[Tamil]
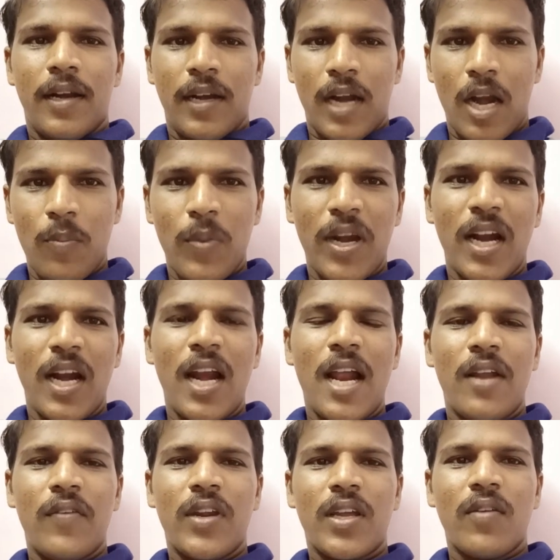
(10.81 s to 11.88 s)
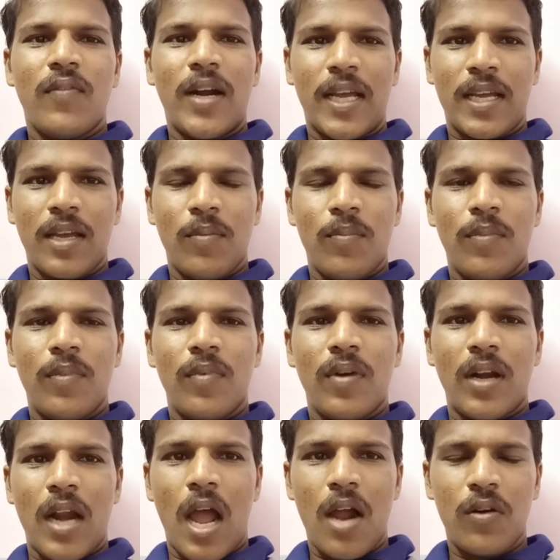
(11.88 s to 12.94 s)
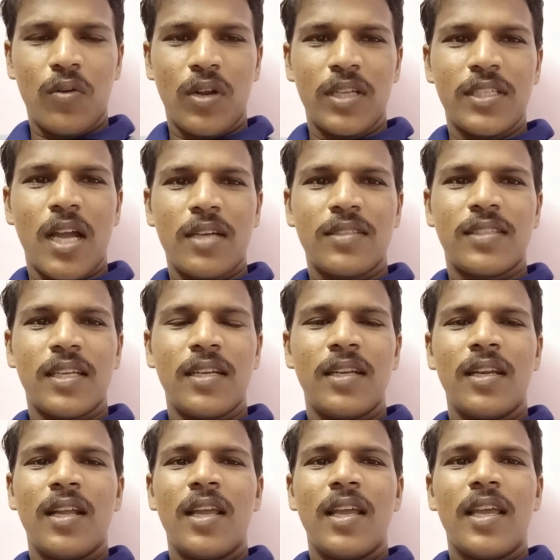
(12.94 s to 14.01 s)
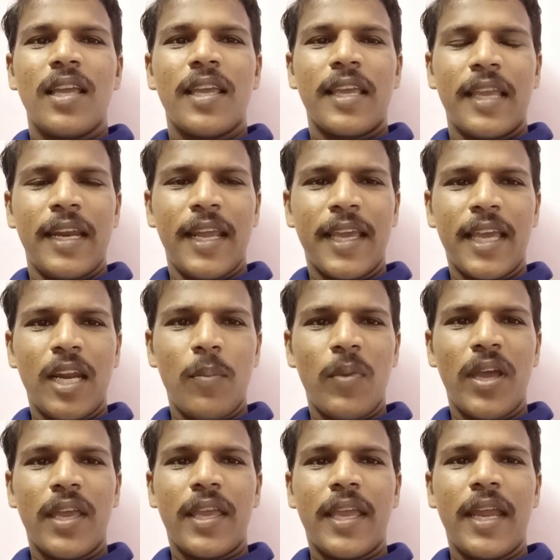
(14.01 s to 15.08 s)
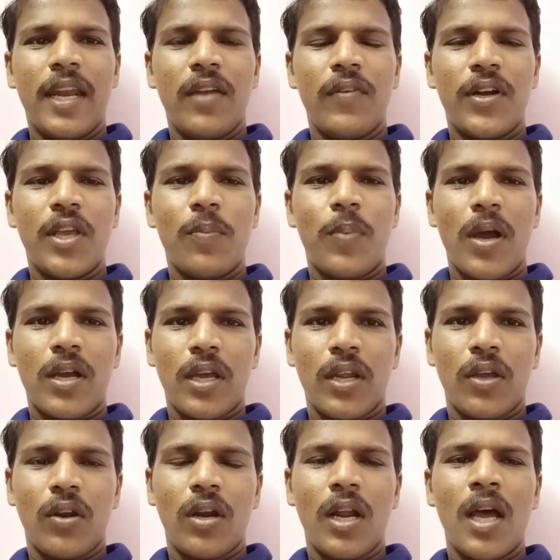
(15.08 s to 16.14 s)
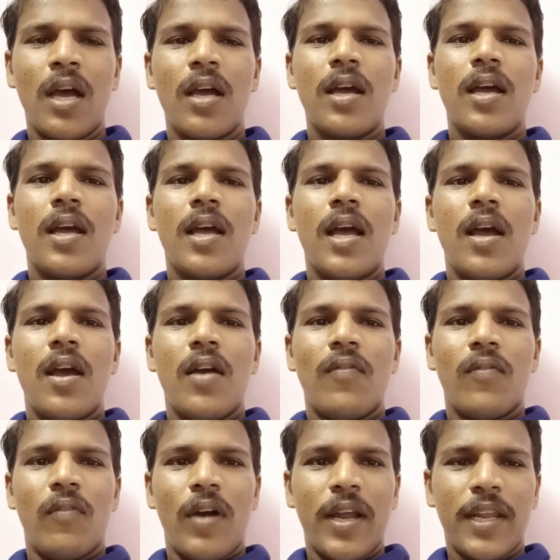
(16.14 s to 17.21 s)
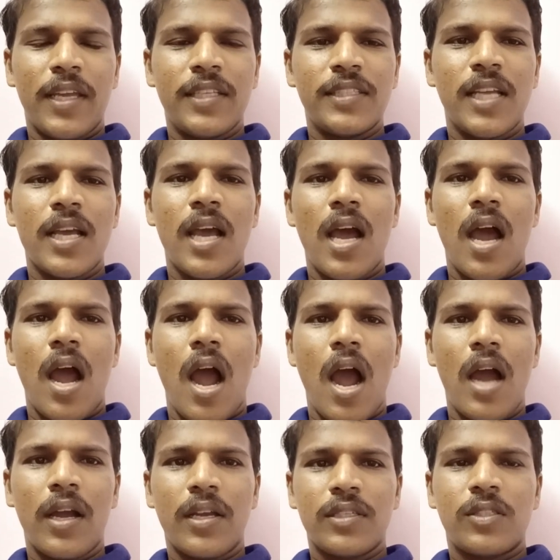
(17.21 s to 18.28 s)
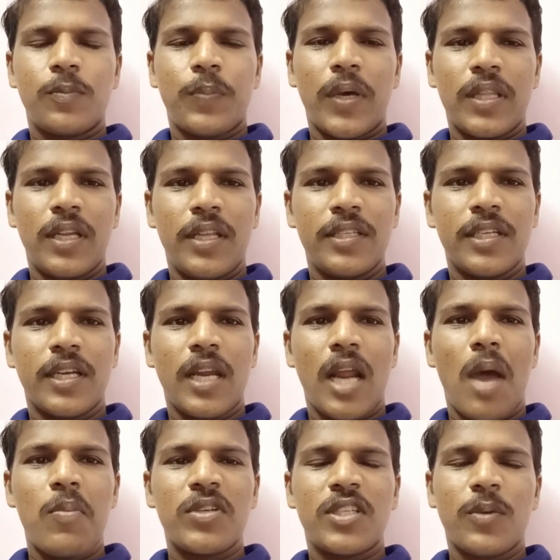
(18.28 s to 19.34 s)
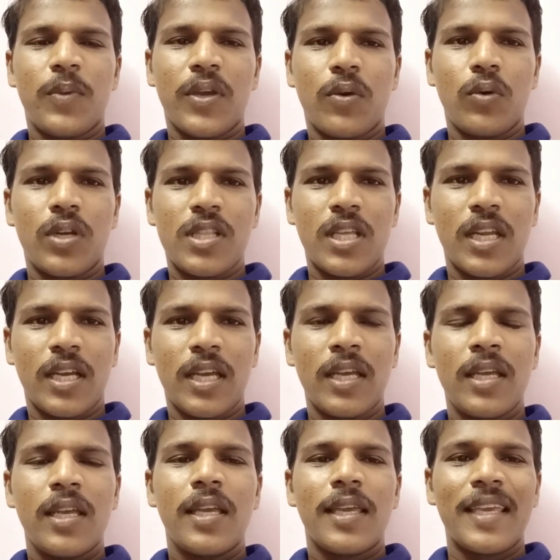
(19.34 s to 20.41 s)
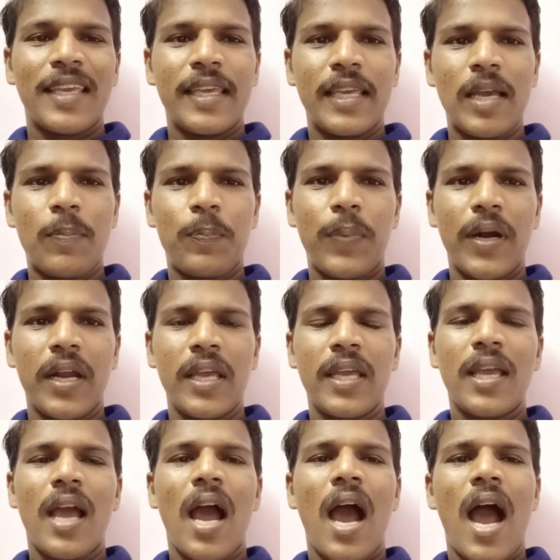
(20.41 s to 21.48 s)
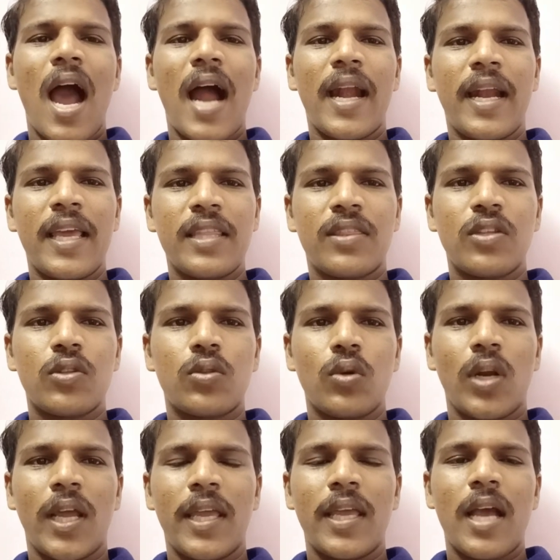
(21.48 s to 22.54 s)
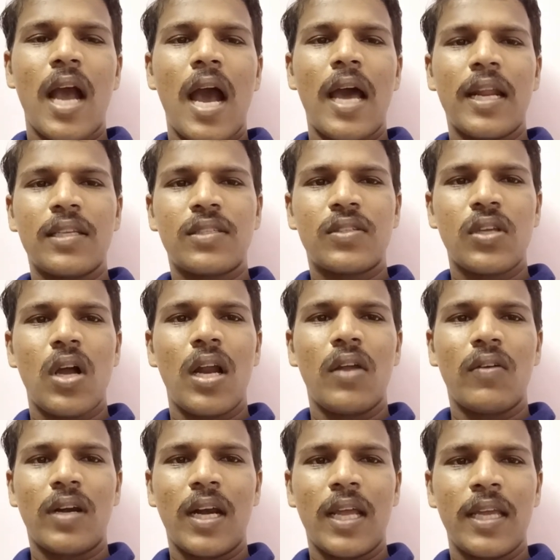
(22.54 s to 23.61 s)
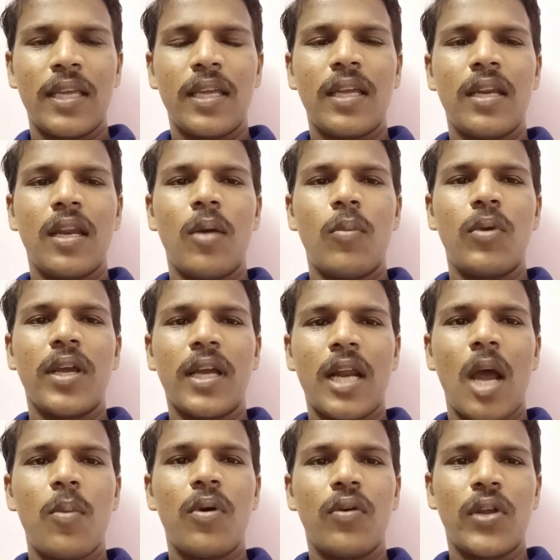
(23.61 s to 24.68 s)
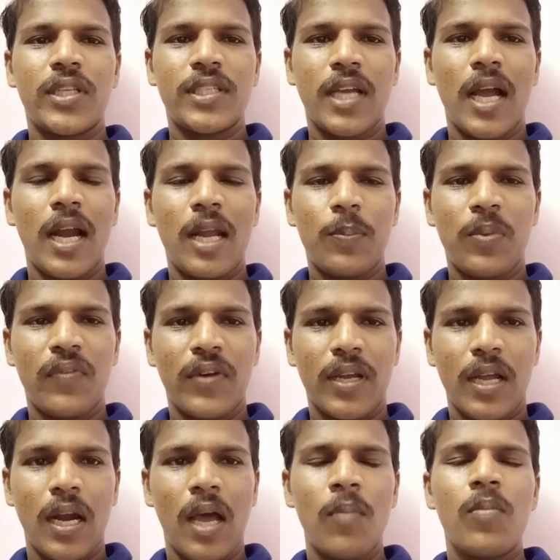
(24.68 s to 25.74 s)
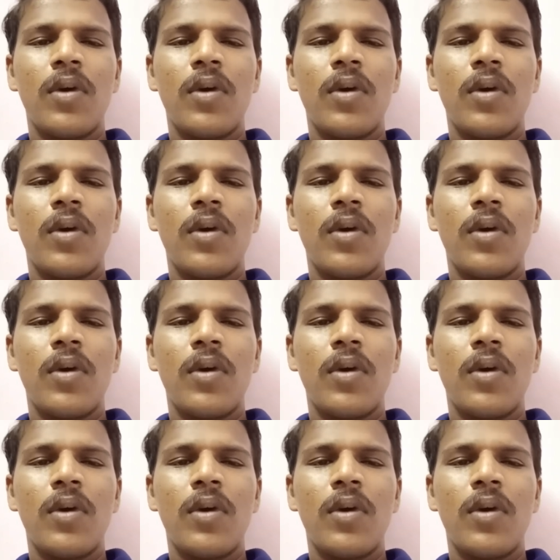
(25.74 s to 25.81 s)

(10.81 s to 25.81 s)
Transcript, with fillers: நண்பர்கள் அனைவருக்கும் வணக்கம் நான் உங்கள் ஜான்சன் இன்றைக்கி நம்ம என்ன வீடியோ பார்க்க இருக்கிறோன்னா வருகின்ற ஆகஸ்ட் பதினஞ்சு கிராம சபை கூட்டத்திற்கு எப்படி அனைத்து துறை அரசு அலுவலர்களை நம்முடைய கிராம ஊராட்சிக்கு அழைப்பு விடுக்கலாம்